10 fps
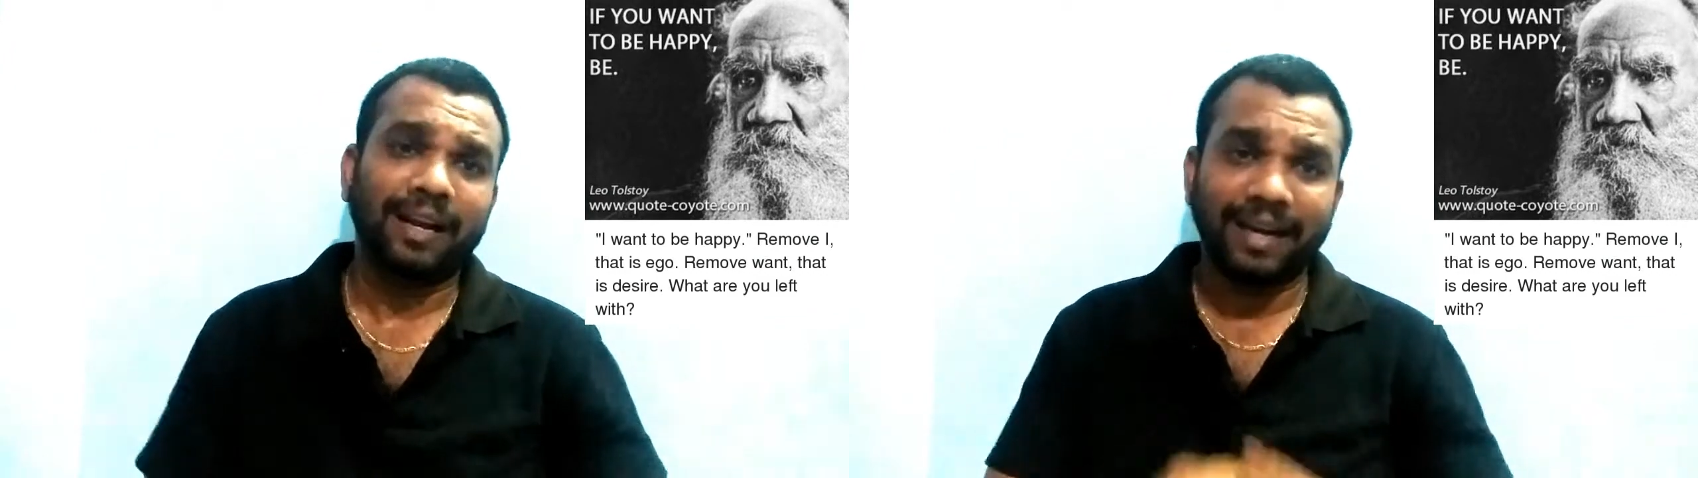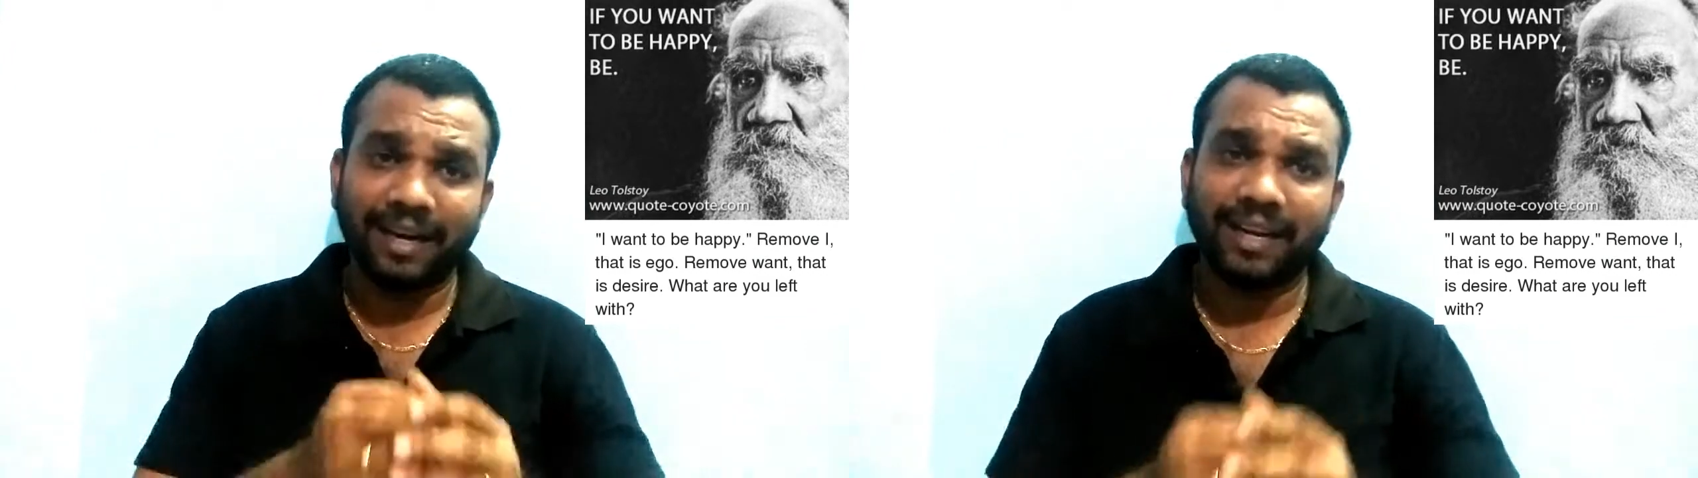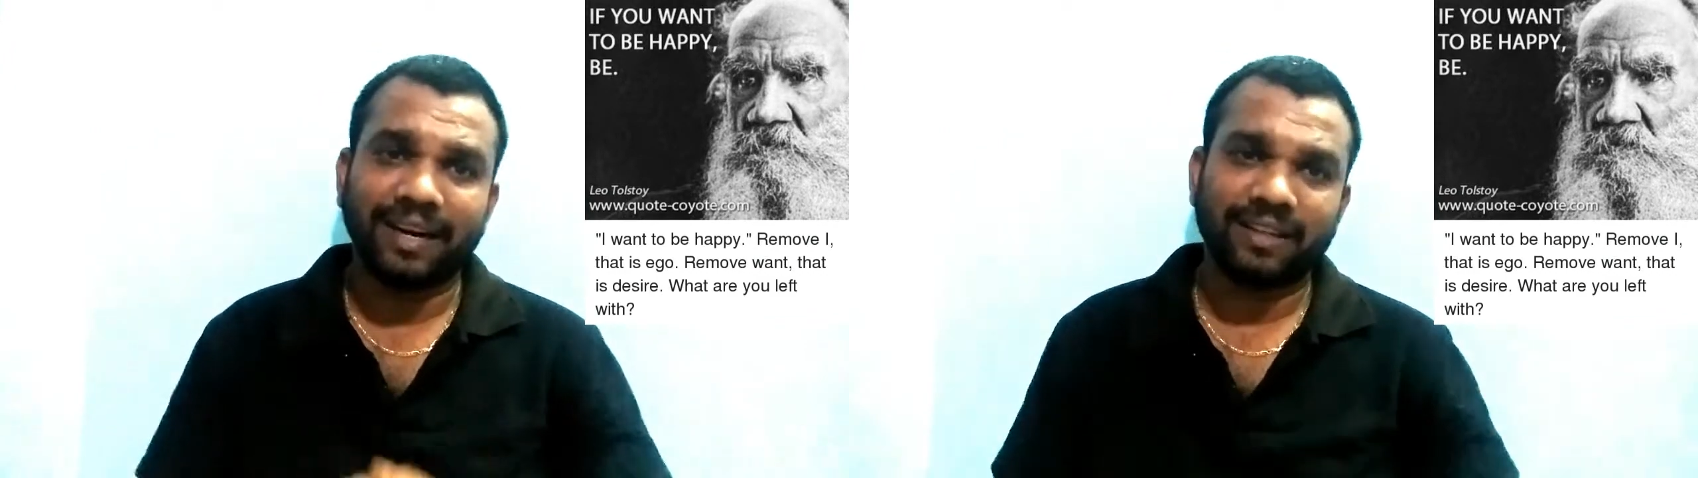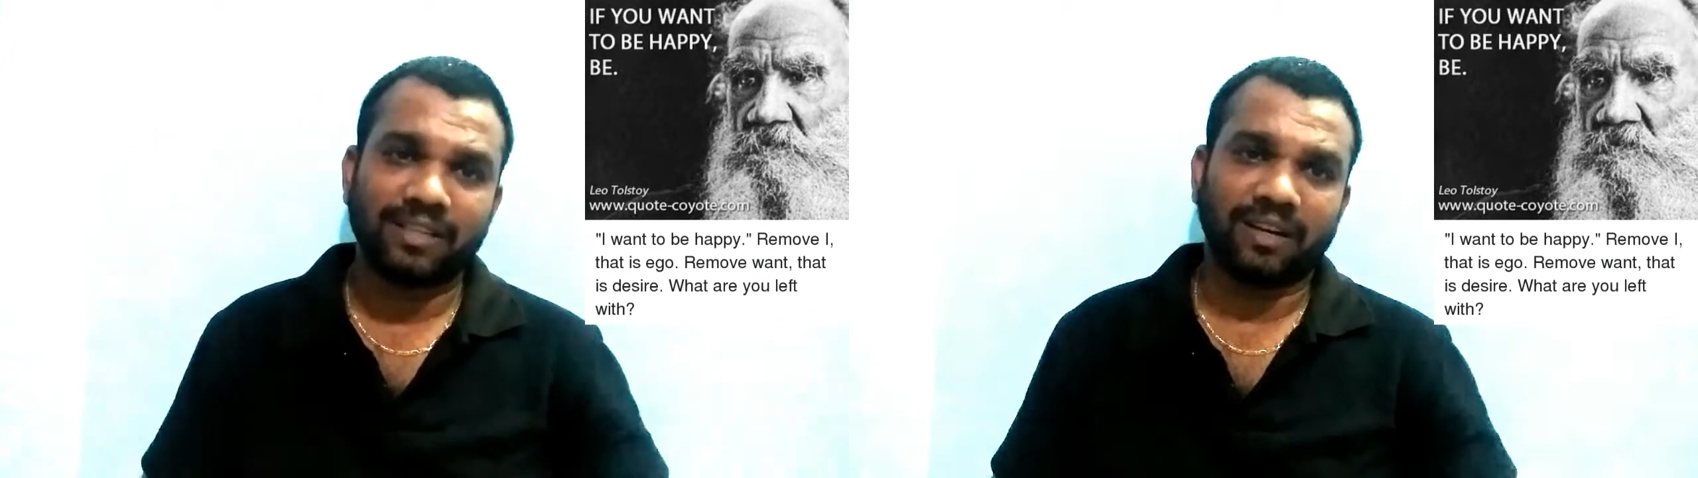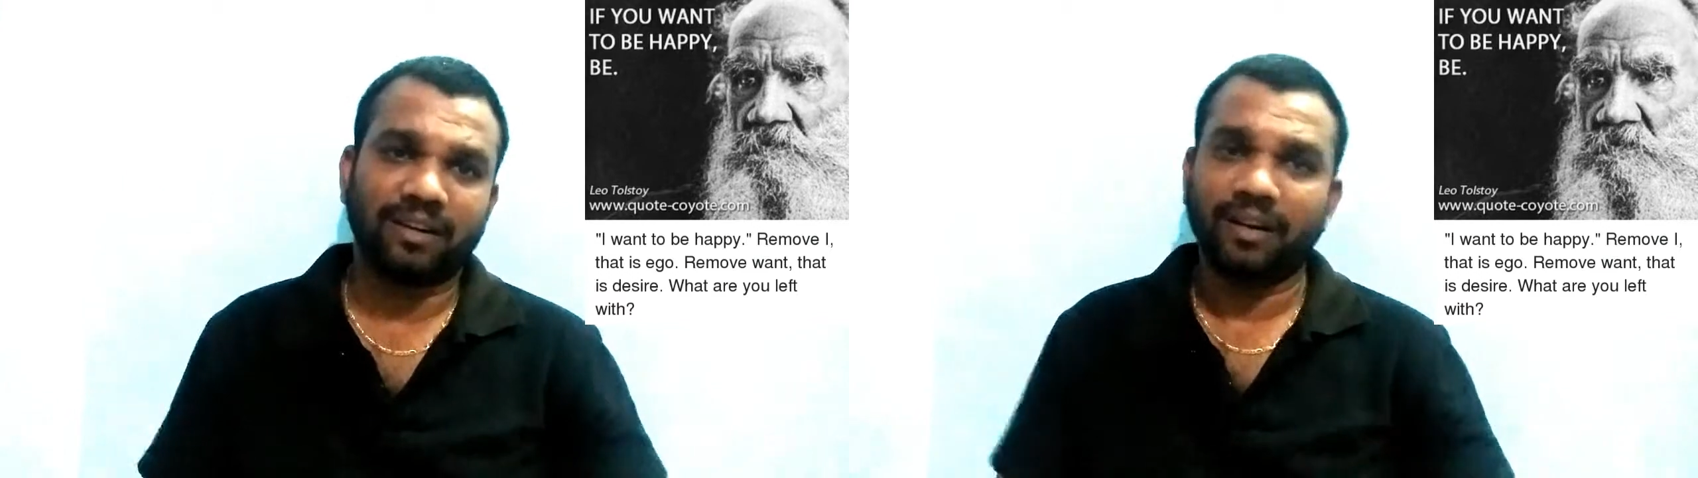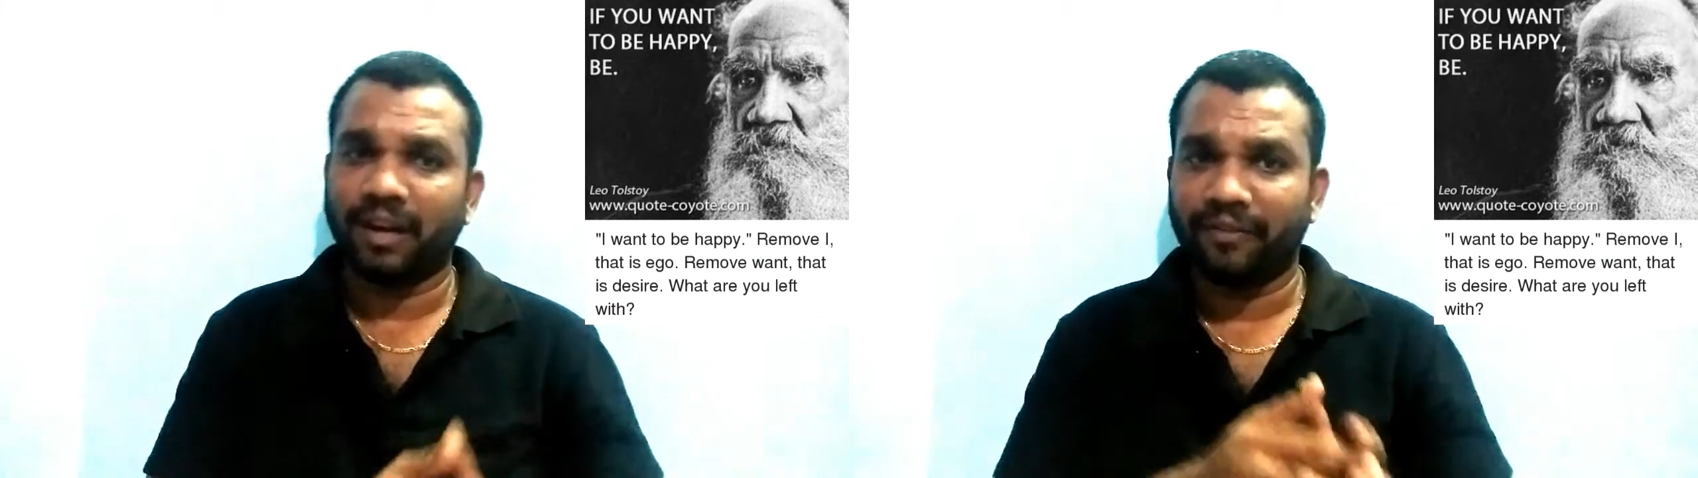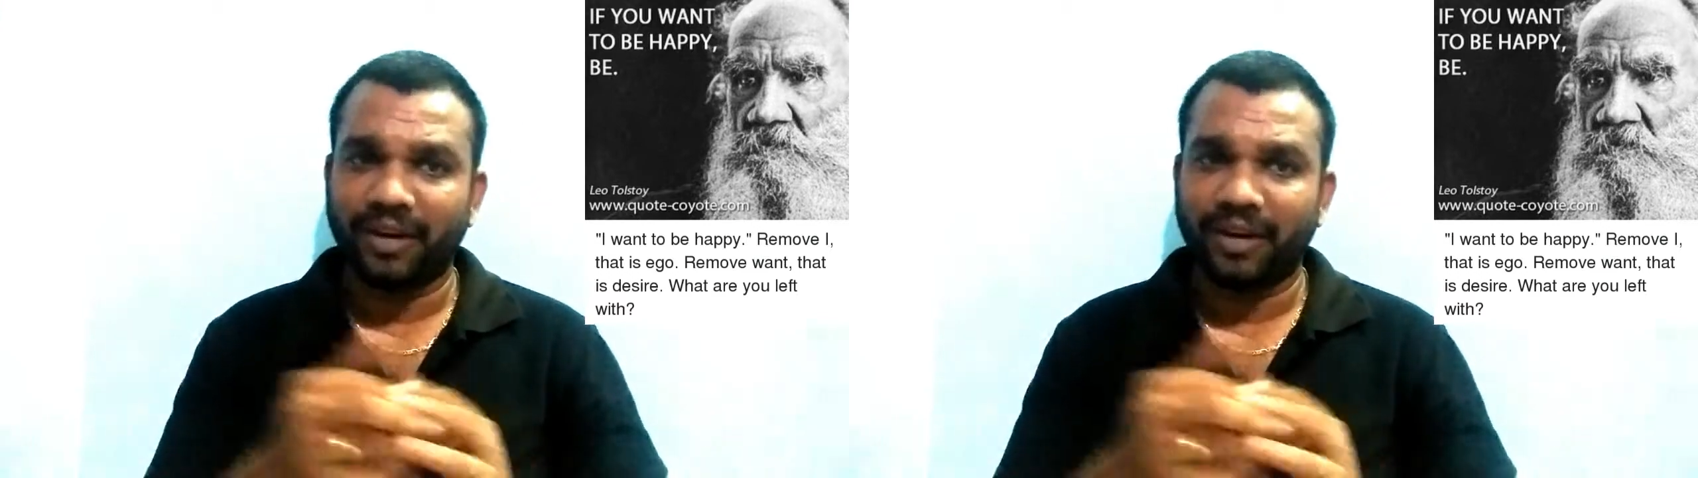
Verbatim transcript: லேட் ஆயிடுச்சு அங்கிள் நான்